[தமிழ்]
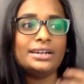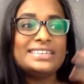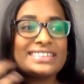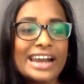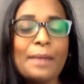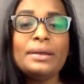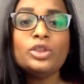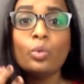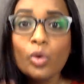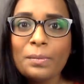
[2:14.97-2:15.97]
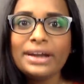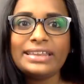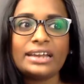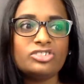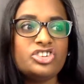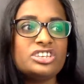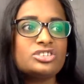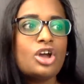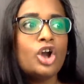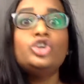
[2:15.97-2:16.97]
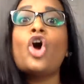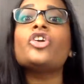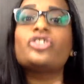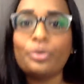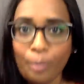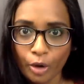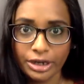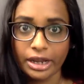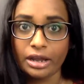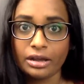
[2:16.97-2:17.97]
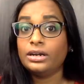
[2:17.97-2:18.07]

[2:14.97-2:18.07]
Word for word: டிஸ்கிரைபிங் த உமன் தட் ஷீஸ் நாட் சப்போர்ட்டிங்